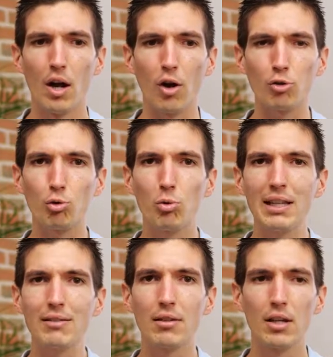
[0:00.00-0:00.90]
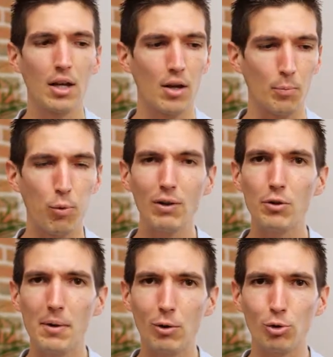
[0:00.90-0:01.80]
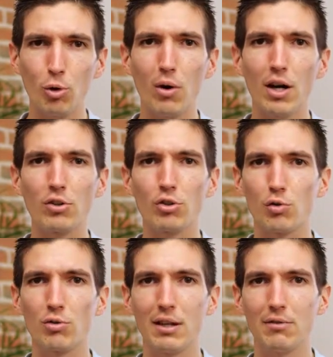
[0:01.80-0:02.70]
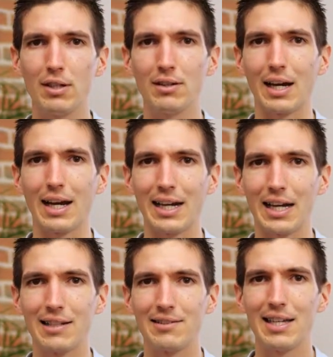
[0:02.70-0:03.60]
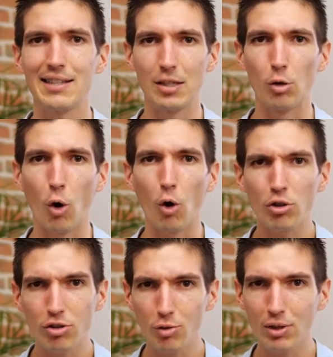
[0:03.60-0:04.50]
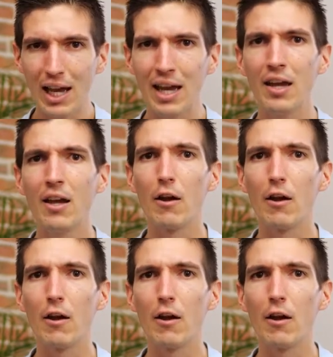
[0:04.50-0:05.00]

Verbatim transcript: Ensuite, point numéro 3 que je vous invite à réaliser, c'est de recentrer